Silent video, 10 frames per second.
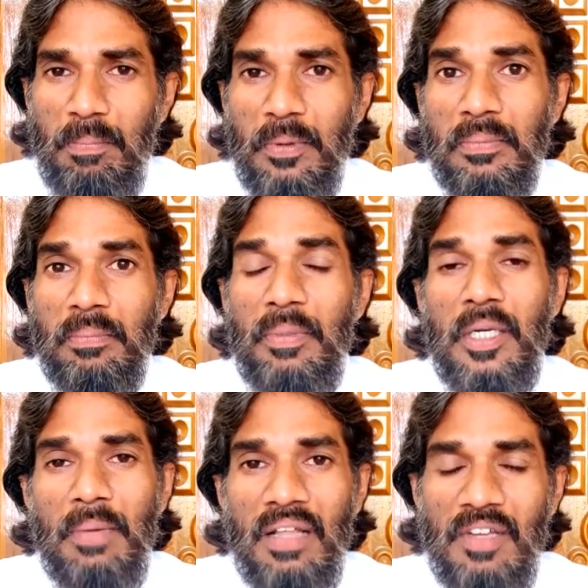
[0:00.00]
வாய்ப்பும்
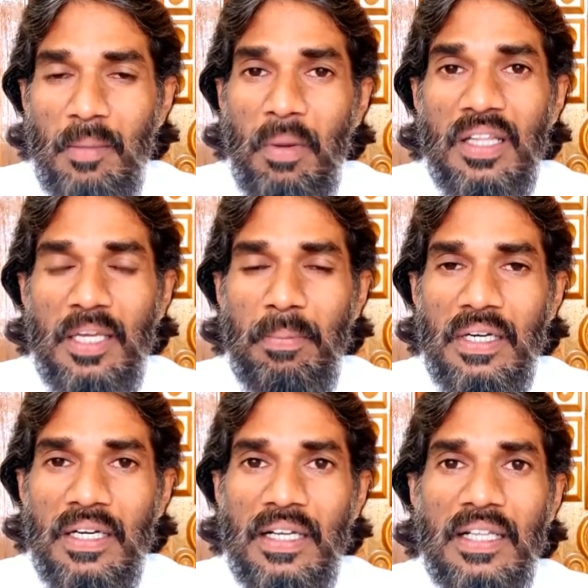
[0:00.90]
பெருமளவில்
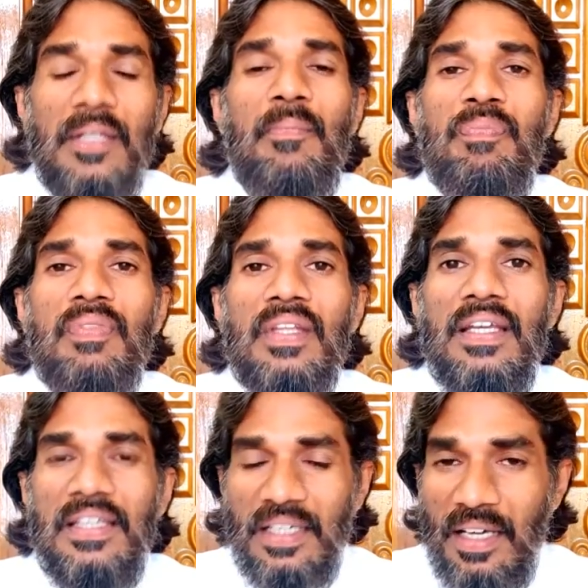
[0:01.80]
பாதிக்கப்பட்டிருக்கிறது
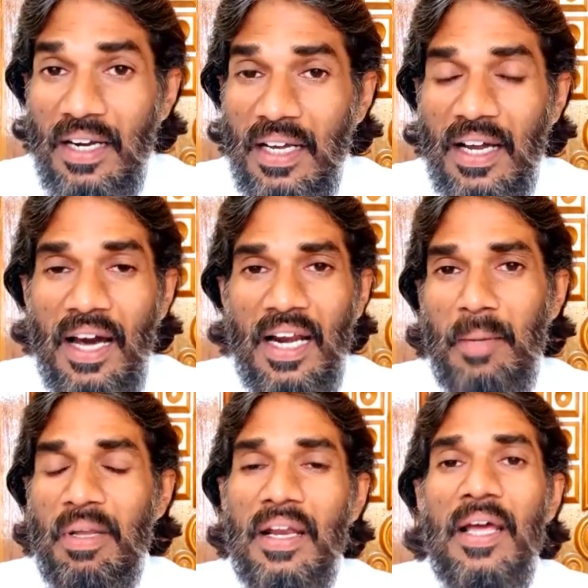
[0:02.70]
இதற்கான
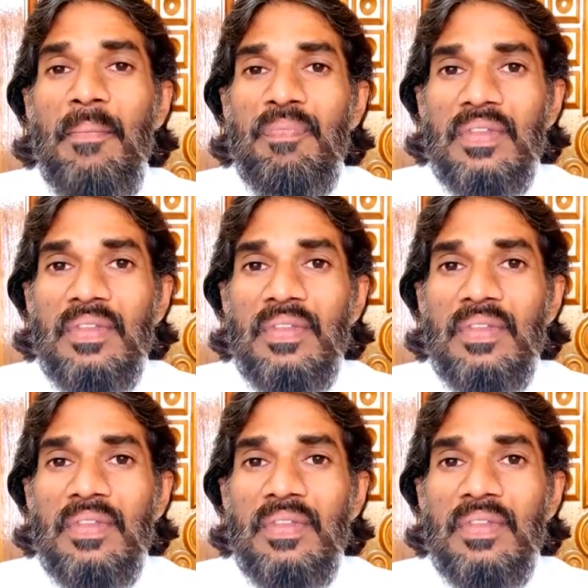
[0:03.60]
காரணம் என்ன